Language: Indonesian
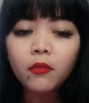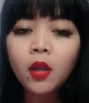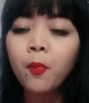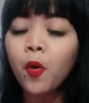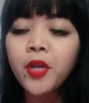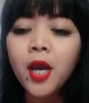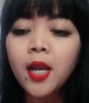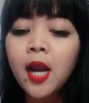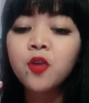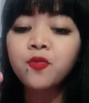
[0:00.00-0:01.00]
Pokoknya
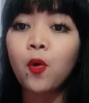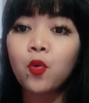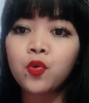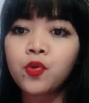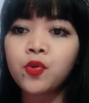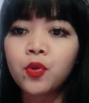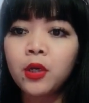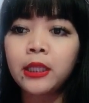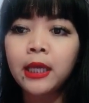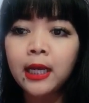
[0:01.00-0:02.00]
kalian harus fokus
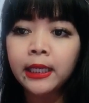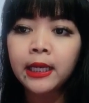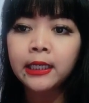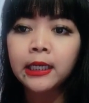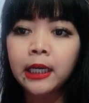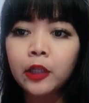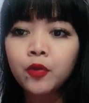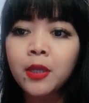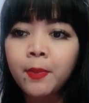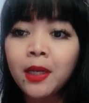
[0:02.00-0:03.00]
ketika lagi ngedengerin itu
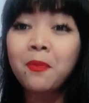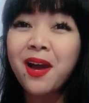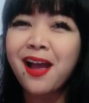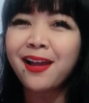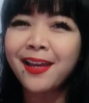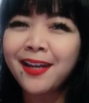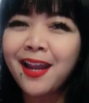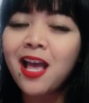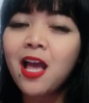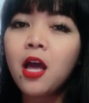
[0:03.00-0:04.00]
sambil ngebayangin
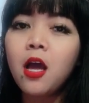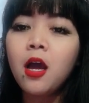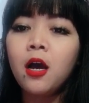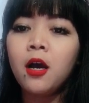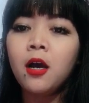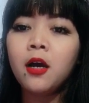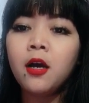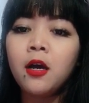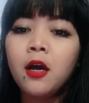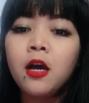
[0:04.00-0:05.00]

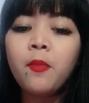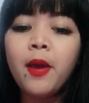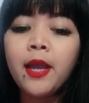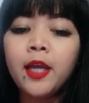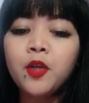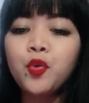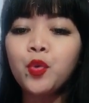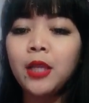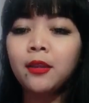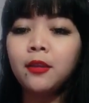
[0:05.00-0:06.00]
uh, ngebayangin
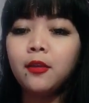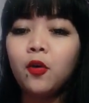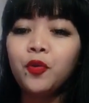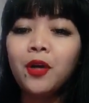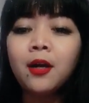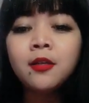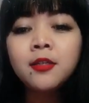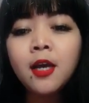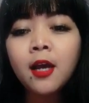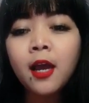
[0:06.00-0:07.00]
surat kontrak
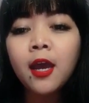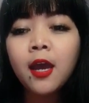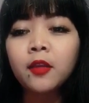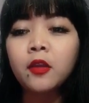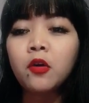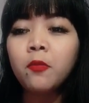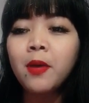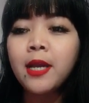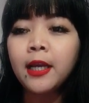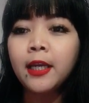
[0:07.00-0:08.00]
kerja kayak atau
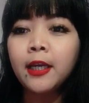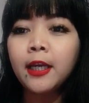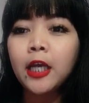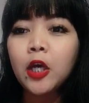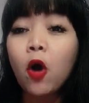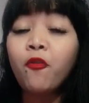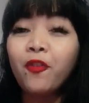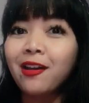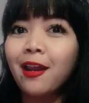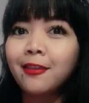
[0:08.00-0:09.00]
ngebayangin
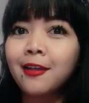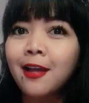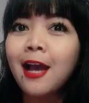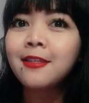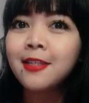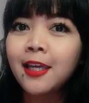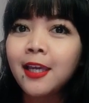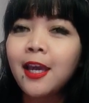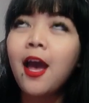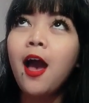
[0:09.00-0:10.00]
offer letter
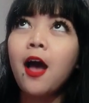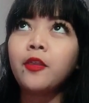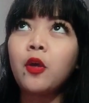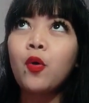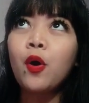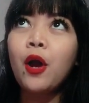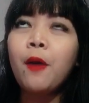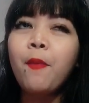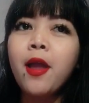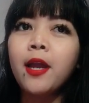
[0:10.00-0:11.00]
gaji atau
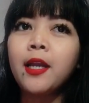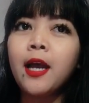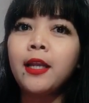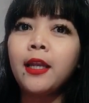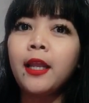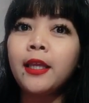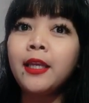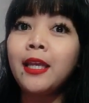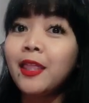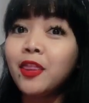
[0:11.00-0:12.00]
ngebayangin kalian lagi
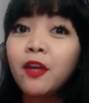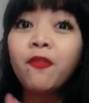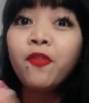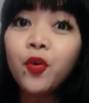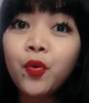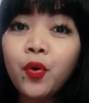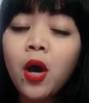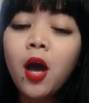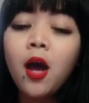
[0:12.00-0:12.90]
di interview.